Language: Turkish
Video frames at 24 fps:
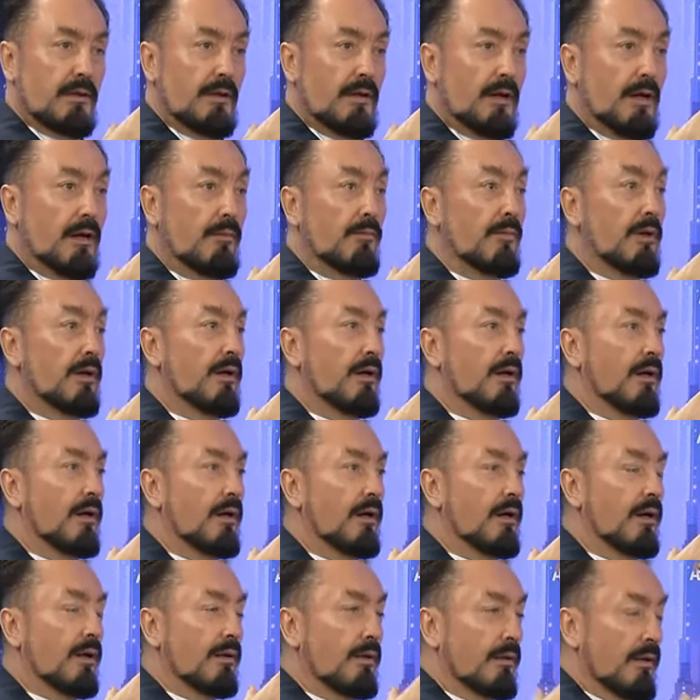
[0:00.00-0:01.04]
Ama
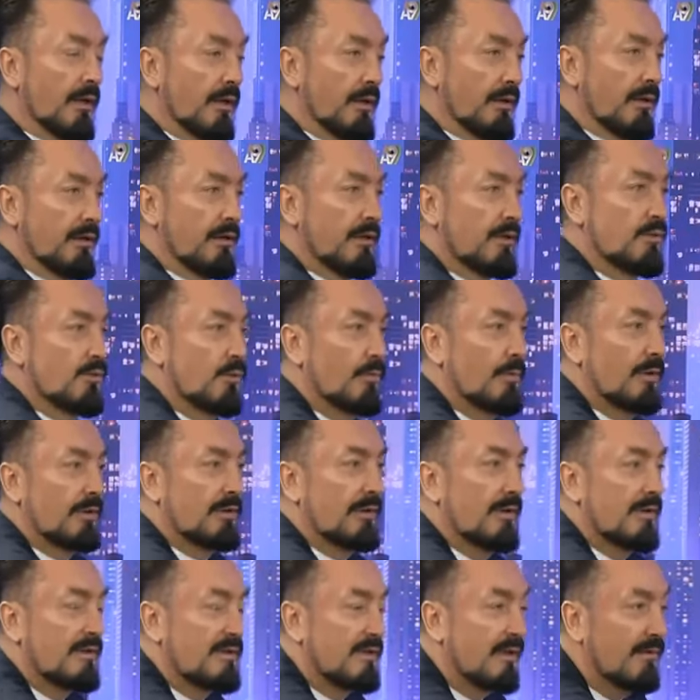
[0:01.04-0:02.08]
Allah'a inanç
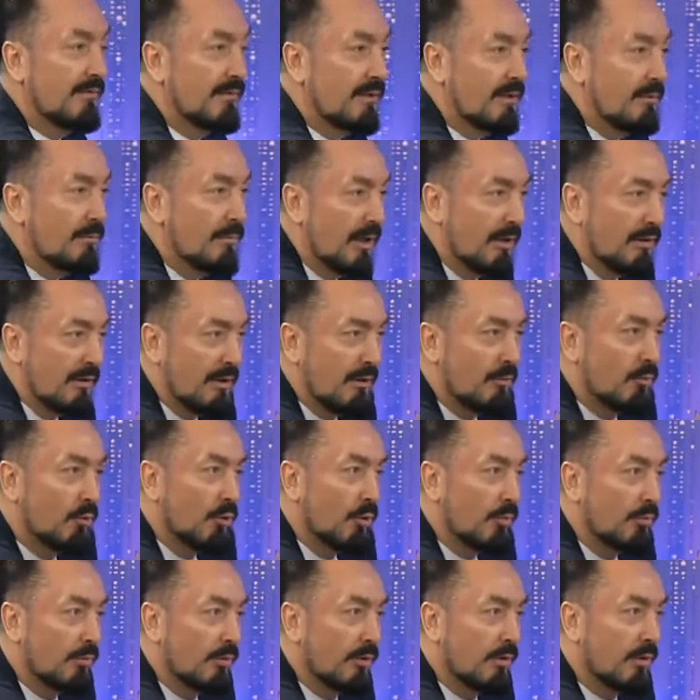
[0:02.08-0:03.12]
olmaktan sevginin bir anlamı
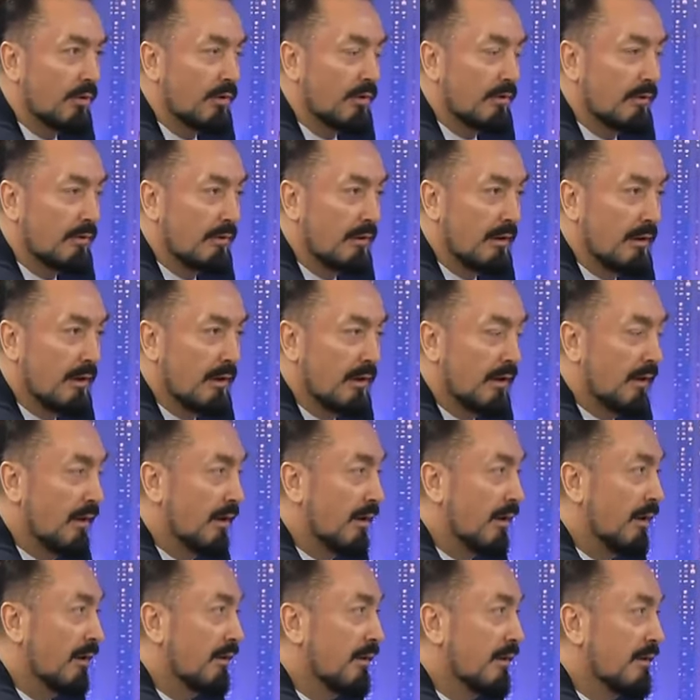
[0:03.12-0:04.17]
olmuyor.
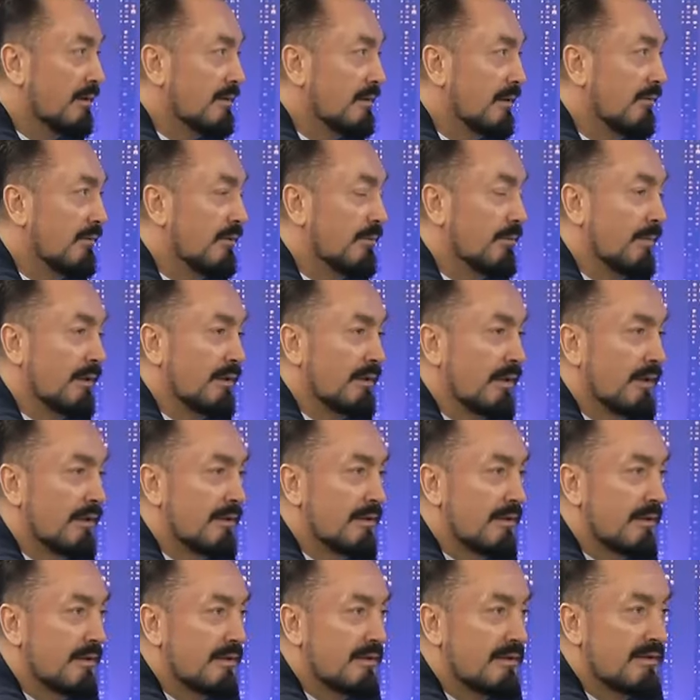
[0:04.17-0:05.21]
Allah sevilmeden
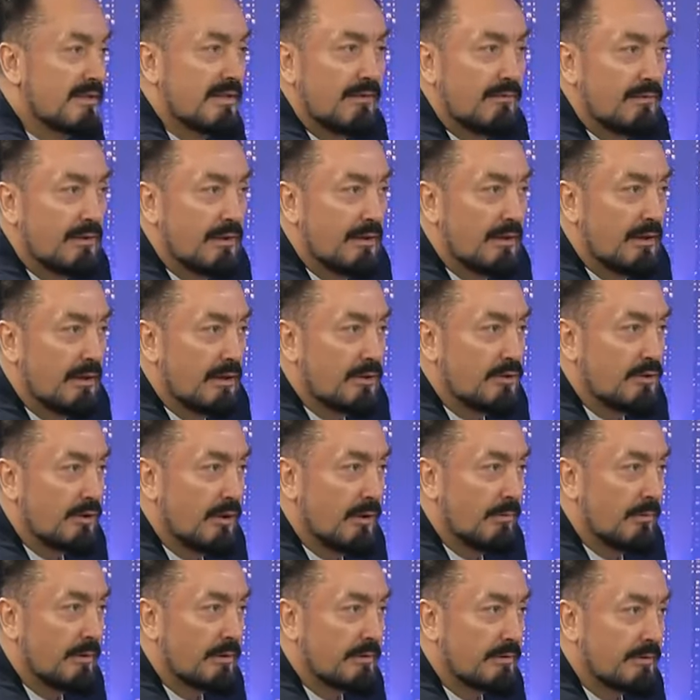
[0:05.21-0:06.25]
sevgiyi
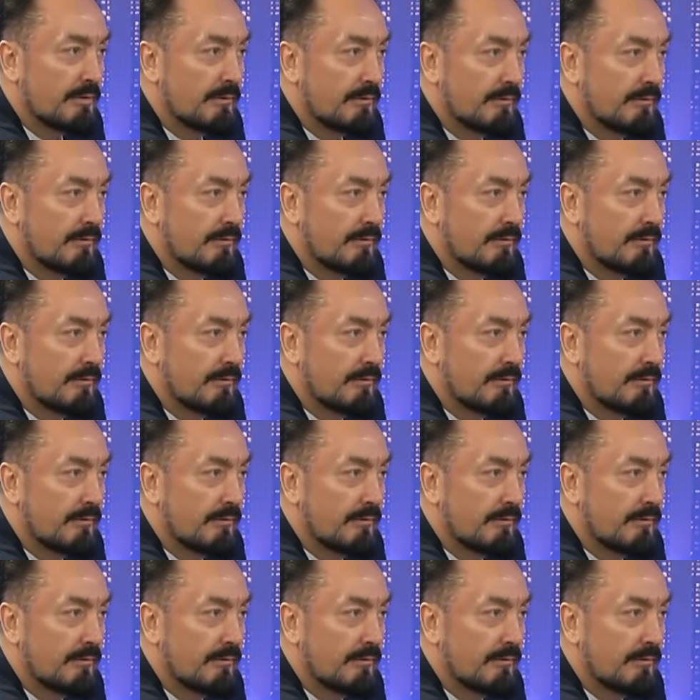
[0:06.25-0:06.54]
yaşayamazsın.